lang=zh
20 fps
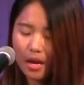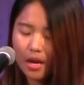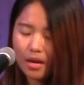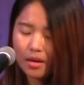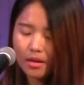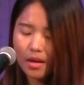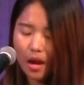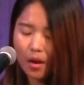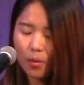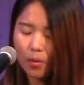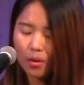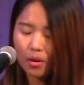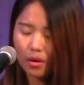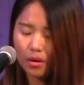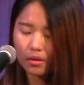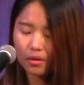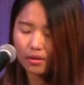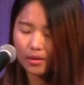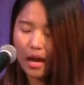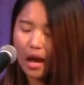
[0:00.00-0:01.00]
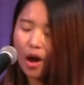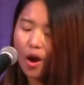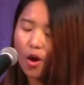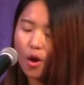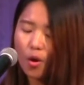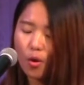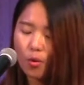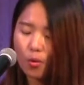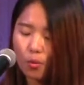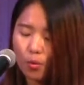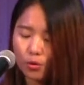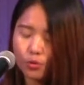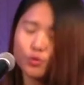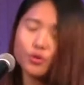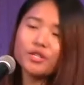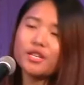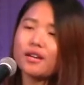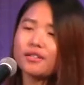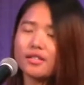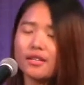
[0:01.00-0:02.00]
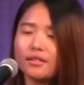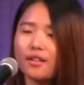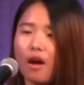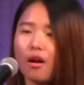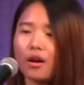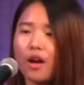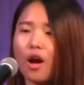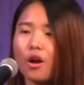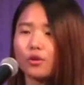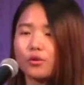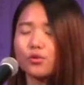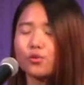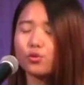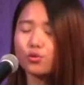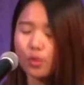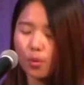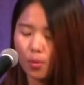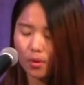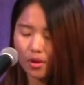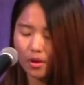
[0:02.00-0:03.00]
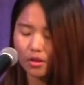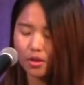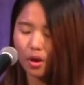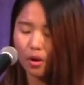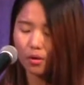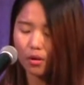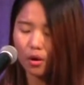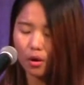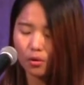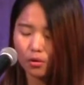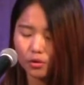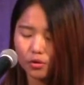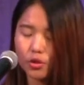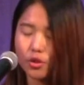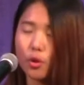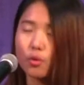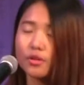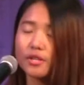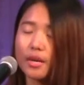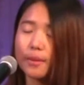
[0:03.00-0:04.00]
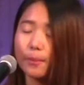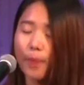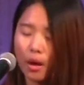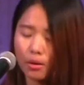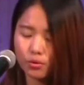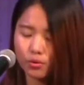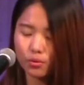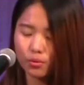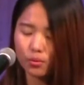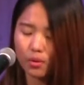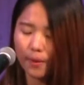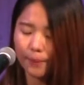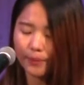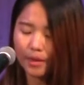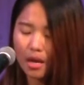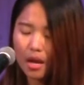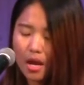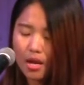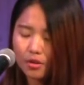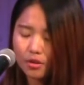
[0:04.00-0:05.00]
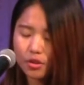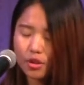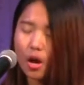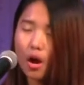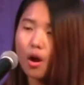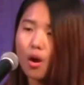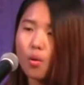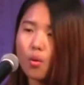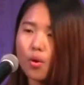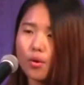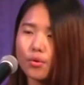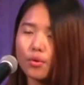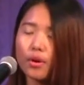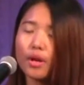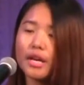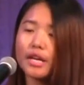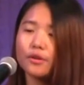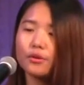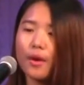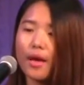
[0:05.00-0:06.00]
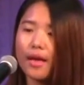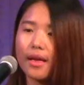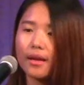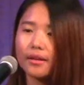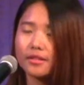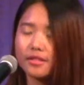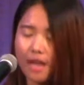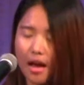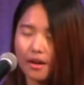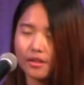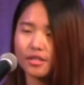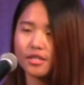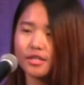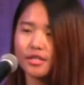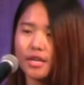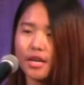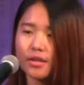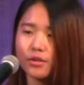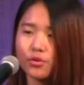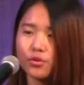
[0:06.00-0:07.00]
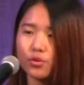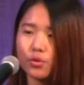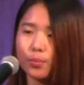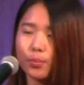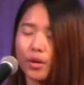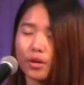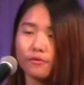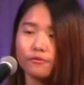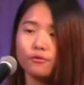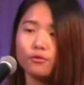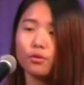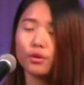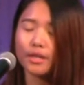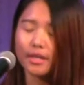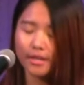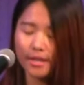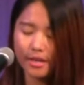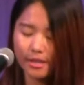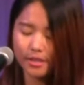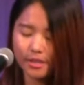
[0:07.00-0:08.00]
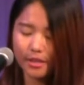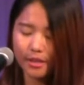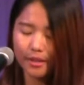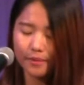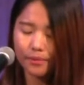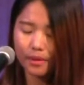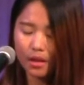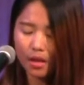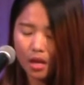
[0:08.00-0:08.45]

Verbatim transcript: 让我然后我去向神祷告，诉说我的丑陋，求神帮助我。之后，我用了一段长时间去平复我的内心，